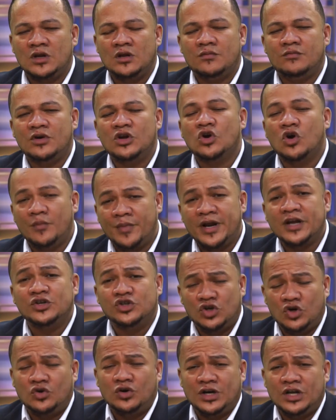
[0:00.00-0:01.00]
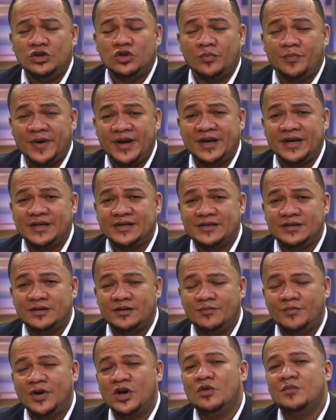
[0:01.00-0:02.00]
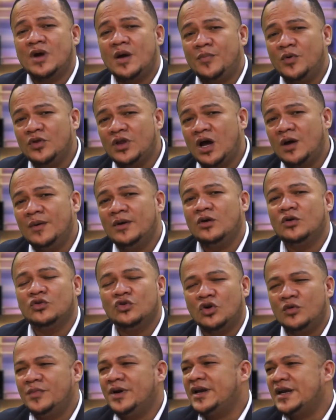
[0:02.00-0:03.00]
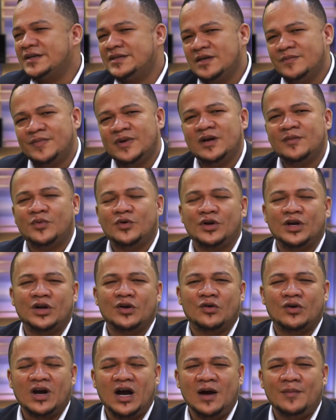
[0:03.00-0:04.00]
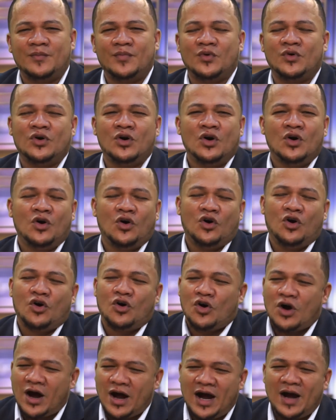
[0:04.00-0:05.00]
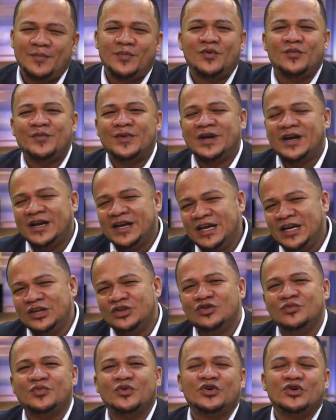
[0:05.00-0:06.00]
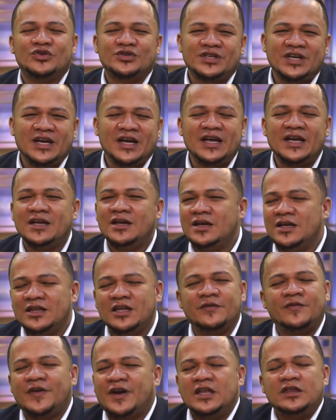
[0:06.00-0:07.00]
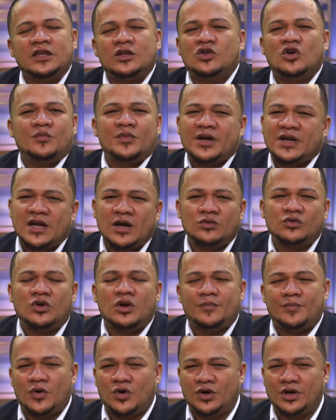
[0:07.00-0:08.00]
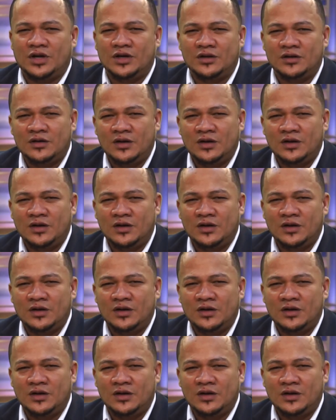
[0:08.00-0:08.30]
Mi nombre es John Lindo Pérez, pero me apodaban los nombres que siempre le ponen a los campos. O, ajá, pues Miguelito, pues José, y, diferentes nombres que a uno le ponen.